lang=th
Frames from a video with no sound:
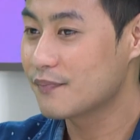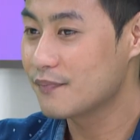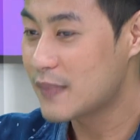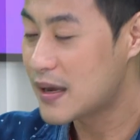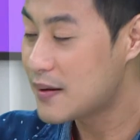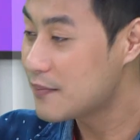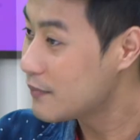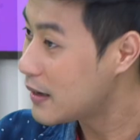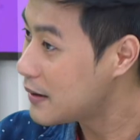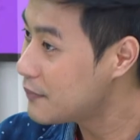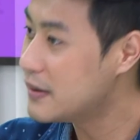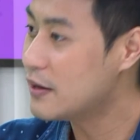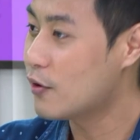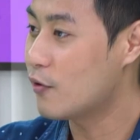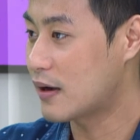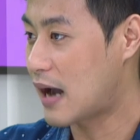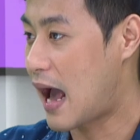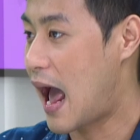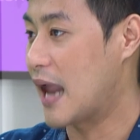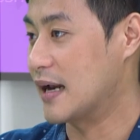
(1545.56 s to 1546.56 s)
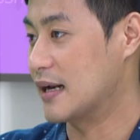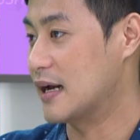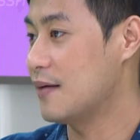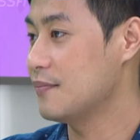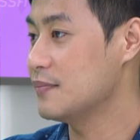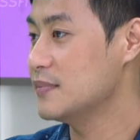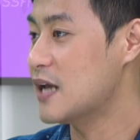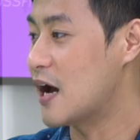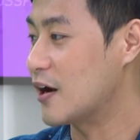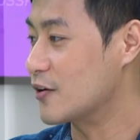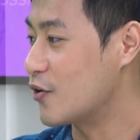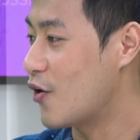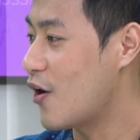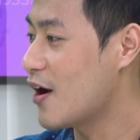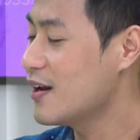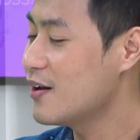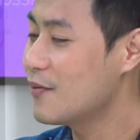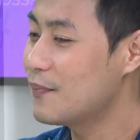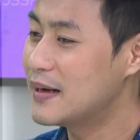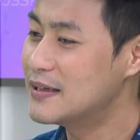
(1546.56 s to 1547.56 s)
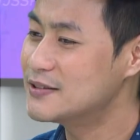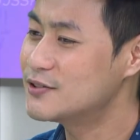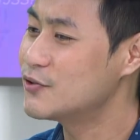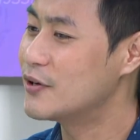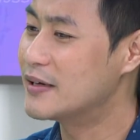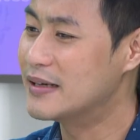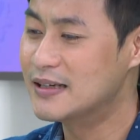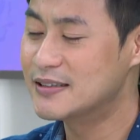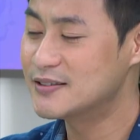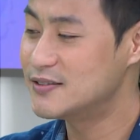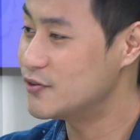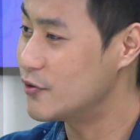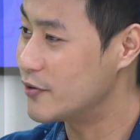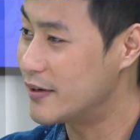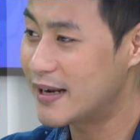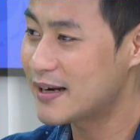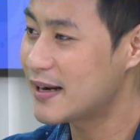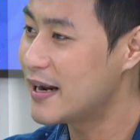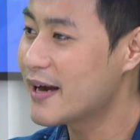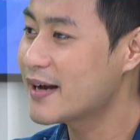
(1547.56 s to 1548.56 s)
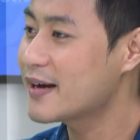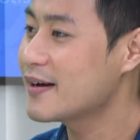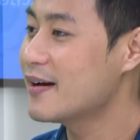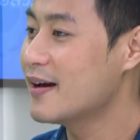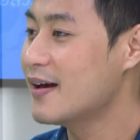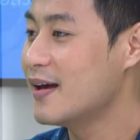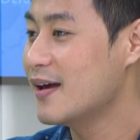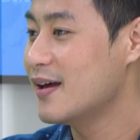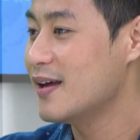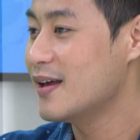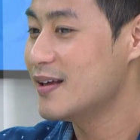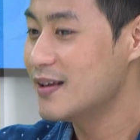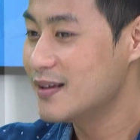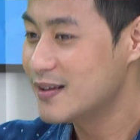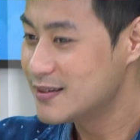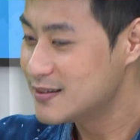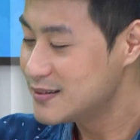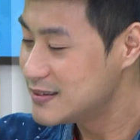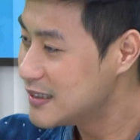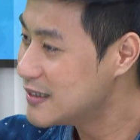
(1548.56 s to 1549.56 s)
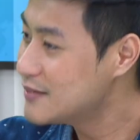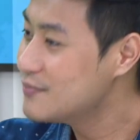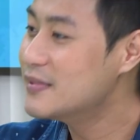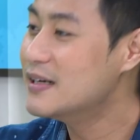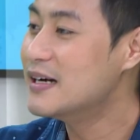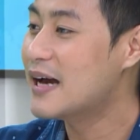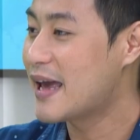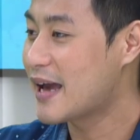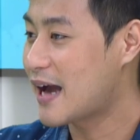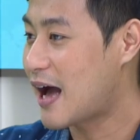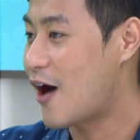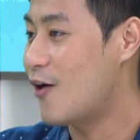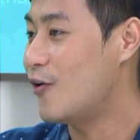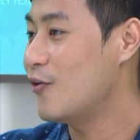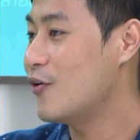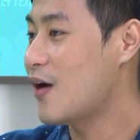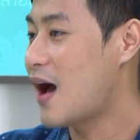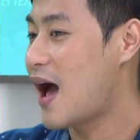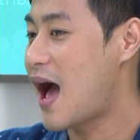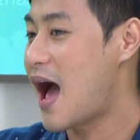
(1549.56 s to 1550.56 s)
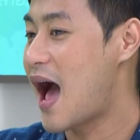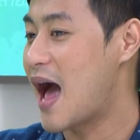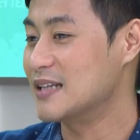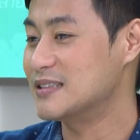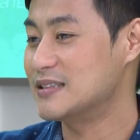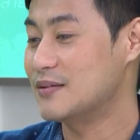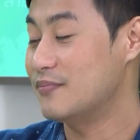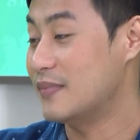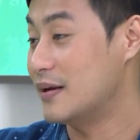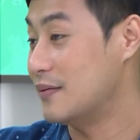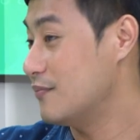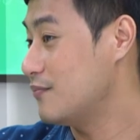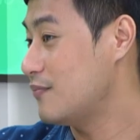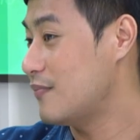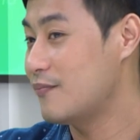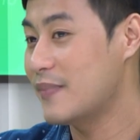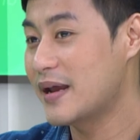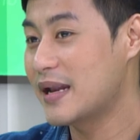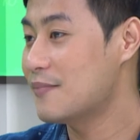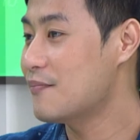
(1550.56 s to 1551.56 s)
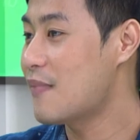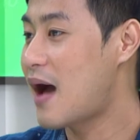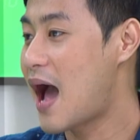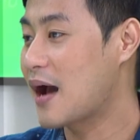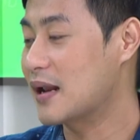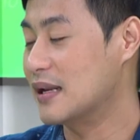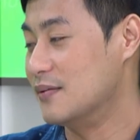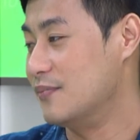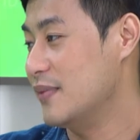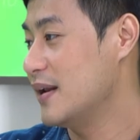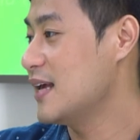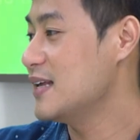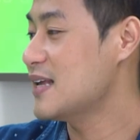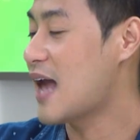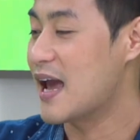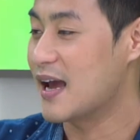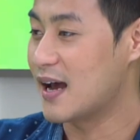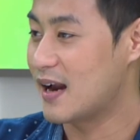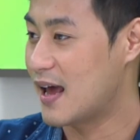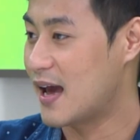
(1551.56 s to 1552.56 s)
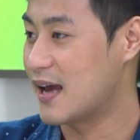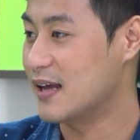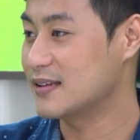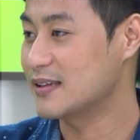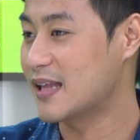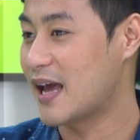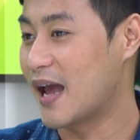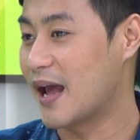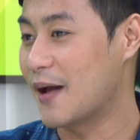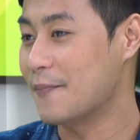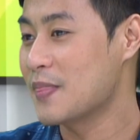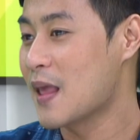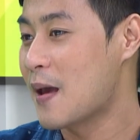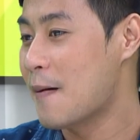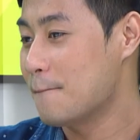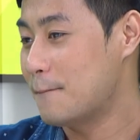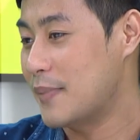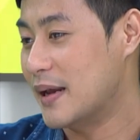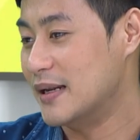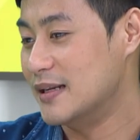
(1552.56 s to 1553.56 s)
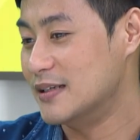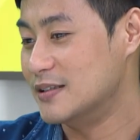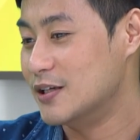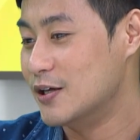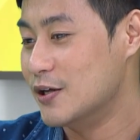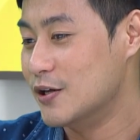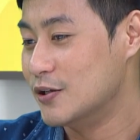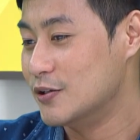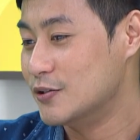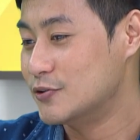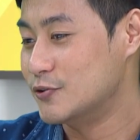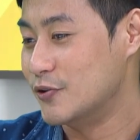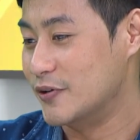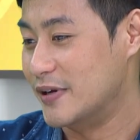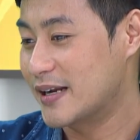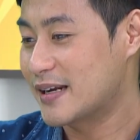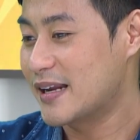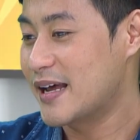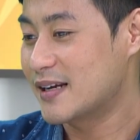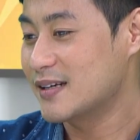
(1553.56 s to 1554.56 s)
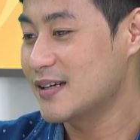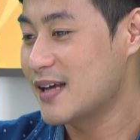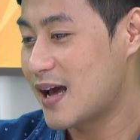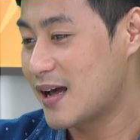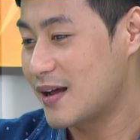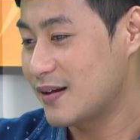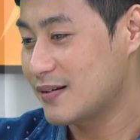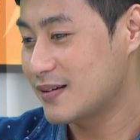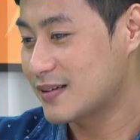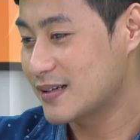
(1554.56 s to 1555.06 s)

ไม่ไม่มีโอกาสครับอย่างน้อยเราเป็นส่วนหนึ่งส่วนเล็กๆยื่นมือให้เขาอาจจะมันไม่ได้มากหรือไม่ได้ใหญ่อะไรแต่เป็นส่วนเล็กๆเนี่ย